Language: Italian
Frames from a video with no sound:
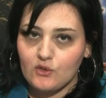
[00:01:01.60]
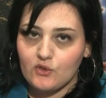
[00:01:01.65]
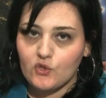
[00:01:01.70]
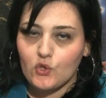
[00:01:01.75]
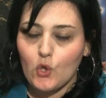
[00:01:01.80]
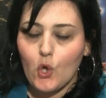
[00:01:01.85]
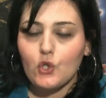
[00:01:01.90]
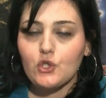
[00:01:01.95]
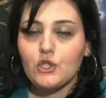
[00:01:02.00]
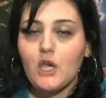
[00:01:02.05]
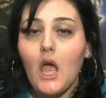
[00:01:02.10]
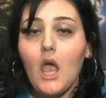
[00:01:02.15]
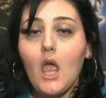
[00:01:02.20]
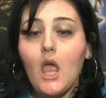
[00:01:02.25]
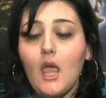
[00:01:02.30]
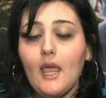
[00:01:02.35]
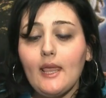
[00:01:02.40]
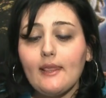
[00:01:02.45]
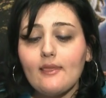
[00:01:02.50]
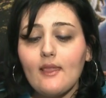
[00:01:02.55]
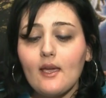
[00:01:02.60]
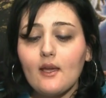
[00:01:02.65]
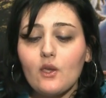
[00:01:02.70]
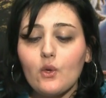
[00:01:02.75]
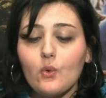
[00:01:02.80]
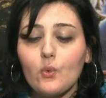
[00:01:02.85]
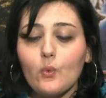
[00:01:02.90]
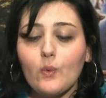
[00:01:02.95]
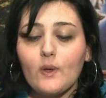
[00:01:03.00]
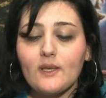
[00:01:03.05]
dissocia da
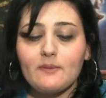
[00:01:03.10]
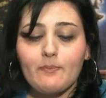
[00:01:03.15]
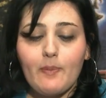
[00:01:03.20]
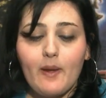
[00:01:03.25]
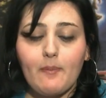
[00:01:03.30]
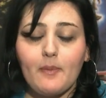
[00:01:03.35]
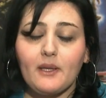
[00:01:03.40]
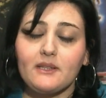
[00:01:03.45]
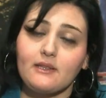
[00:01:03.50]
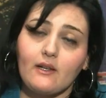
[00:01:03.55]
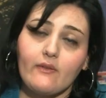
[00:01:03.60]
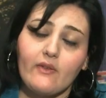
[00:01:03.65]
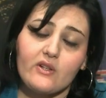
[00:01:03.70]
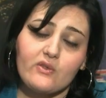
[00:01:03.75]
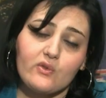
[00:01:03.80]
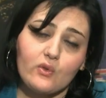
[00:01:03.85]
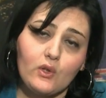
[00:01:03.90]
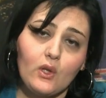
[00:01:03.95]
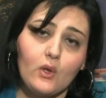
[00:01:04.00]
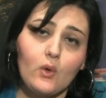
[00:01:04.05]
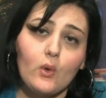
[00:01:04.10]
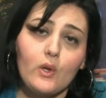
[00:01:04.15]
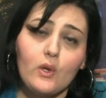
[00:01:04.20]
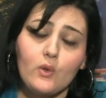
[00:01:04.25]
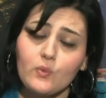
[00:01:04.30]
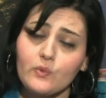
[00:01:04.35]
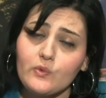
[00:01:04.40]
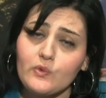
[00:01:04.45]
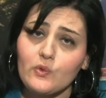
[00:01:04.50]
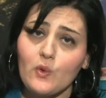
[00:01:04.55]
chiunque esprima attraverso di
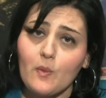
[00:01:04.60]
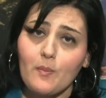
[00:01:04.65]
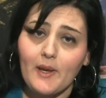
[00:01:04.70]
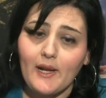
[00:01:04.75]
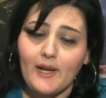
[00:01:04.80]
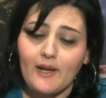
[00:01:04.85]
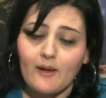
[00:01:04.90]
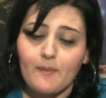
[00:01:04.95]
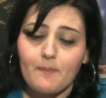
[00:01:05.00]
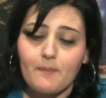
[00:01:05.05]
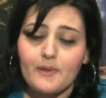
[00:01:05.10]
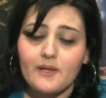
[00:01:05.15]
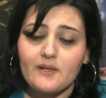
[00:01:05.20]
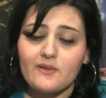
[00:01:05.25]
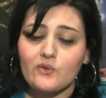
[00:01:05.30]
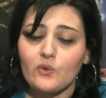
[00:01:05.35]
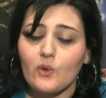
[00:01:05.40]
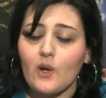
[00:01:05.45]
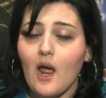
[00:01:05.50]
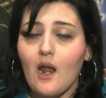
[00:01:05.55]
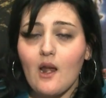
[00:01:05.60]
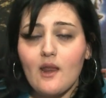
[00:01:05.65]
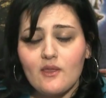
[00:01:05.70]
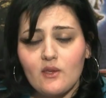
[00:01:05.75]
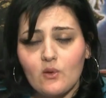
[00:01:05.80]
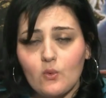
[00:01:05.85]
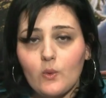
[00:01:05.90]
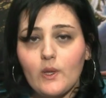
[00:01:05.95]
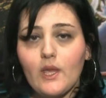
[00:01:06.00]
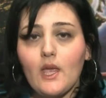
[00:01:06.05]
noi un suo parere personale
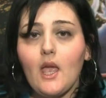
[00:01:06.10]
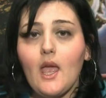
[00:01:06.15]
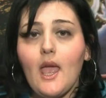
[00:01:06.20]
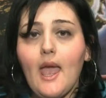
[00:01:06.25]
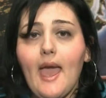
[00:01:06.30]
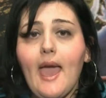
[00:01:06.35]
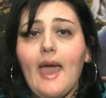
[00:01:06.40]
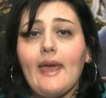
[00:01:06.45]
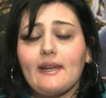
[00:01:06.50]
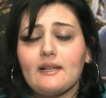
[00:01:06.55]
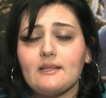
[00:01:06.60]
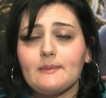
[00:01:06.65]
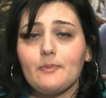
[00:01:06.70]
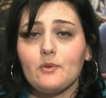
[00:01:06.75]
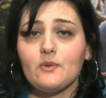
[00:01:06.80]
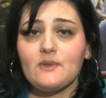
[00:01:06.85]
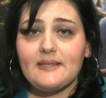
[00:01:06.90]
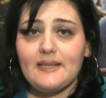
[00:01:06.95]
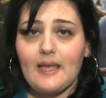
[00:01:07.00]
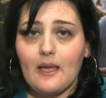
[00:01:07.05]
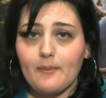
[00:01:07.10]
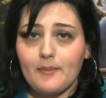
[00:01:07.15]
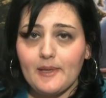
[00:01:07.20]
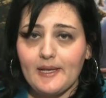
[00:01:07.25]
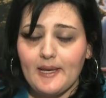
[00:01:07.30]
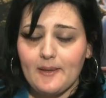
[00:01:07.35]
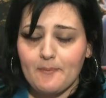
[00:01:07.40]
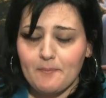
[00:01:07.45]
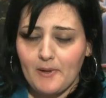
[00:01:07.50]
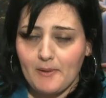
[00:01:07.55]
di cui è
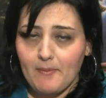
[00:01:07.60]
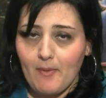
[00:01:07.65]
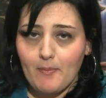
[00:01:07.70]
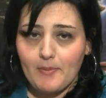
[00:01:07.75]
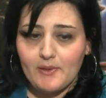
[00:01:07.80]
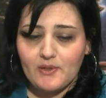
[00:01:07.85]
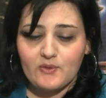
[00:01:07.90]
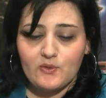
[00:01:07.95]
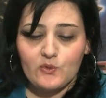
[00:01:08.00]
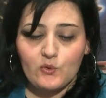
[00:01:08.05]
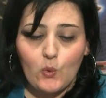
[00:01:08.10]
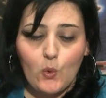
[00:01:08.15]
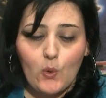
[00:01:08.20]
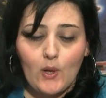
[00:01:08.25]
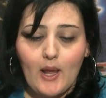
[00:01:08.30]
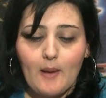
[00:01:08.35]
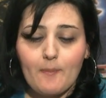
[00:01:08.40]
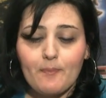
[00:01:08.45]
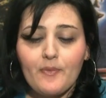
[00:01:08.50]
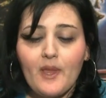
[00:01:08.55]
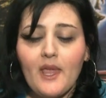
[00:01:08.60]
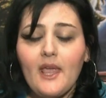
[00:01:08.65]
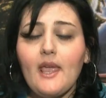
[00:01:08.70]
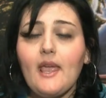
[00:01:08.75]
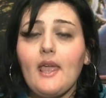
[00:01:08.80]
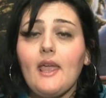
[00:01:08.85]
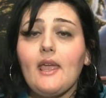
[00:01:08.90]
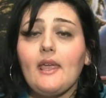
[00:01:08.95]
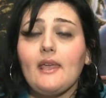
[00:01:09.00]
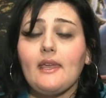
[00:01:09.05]
responsabile in prima persona.
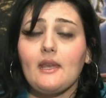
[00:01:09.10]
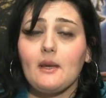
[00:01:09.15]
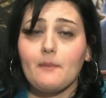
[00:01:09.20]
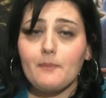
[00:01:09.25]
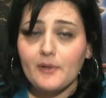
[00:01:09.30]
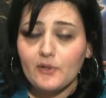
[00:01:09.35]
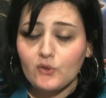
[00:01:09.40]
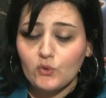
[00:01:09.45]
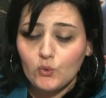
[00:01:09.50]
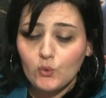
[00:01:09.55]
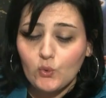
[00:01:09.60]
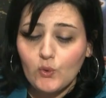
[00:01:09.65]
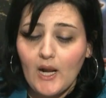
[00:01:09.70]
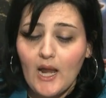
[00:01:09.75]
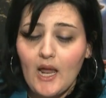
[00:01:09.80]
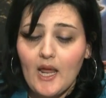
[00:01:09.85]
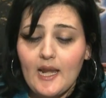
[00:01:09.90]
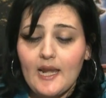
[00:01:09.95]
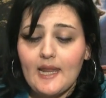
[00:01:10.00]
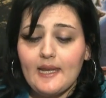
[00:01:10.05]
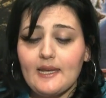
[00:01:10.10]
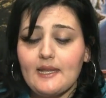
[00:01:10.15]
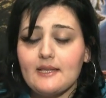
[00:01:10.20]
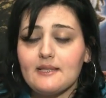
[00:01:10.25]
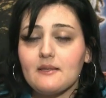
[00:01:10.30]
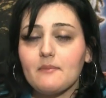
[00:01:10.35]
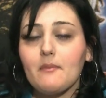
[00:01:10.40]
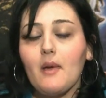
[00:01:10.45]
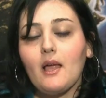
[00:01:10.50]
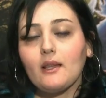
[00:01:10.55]
In apertura
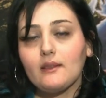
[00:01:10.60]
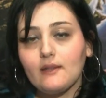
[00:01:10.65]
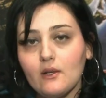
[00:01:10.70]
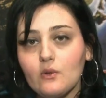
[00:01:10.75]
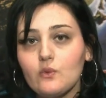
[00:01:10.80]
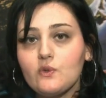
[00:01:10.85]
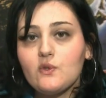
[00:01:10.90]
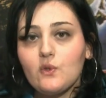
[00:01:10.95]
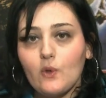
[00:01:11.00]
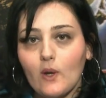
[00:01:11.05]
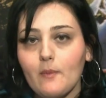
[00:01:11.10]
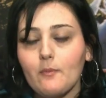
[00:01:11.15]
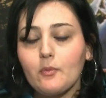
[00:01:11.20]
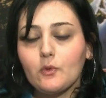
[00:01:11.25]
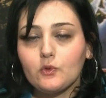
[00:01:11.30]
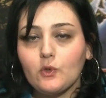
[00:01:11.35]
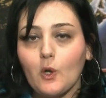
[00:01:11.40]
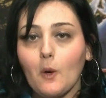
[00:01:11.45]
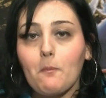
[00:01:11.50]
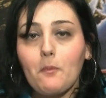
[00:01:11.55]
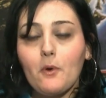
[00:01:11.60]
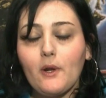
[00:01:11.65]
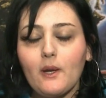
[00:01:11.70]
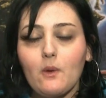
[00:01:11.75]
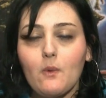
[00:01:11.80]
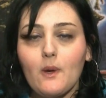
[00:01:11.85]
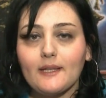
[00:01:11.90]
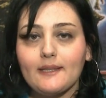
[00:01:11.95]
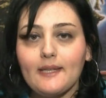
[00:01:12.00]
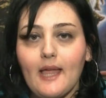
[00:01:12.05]
l'ennesima delusione purtroppo
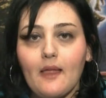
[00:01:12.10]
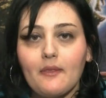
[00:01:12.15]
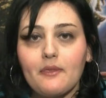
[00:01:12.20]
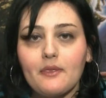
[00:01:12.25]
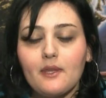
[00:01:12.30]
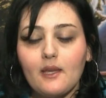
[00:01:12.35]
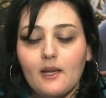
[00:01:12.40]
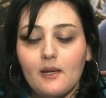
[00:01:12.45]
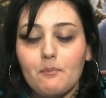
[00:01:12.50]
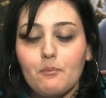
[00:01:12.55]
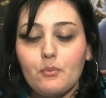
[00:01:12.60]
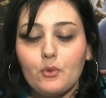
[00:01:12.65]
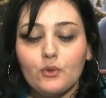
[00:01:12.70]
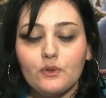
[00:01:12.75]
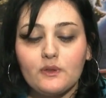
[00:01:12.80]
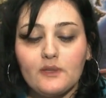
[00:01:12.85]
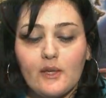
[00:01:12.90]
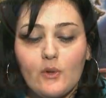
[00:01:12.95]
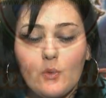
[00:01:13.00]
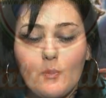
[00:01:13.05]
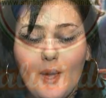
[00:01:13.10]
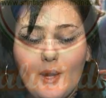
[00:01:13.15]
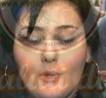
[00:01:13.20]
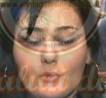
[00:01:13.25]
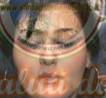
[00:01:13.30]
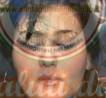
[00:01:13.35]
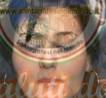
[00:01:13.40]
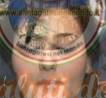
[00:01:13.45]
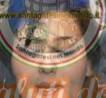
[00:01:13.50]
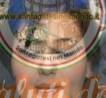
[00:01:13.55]
riguardante il ponte romano di